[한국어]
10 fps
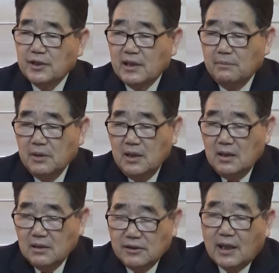사람
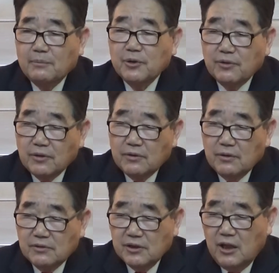그 사람도 그렇고
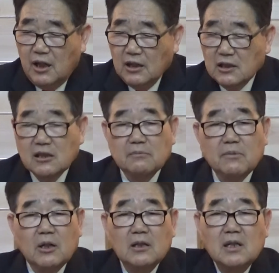저기 저
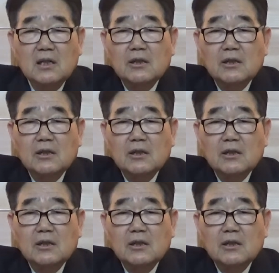뭐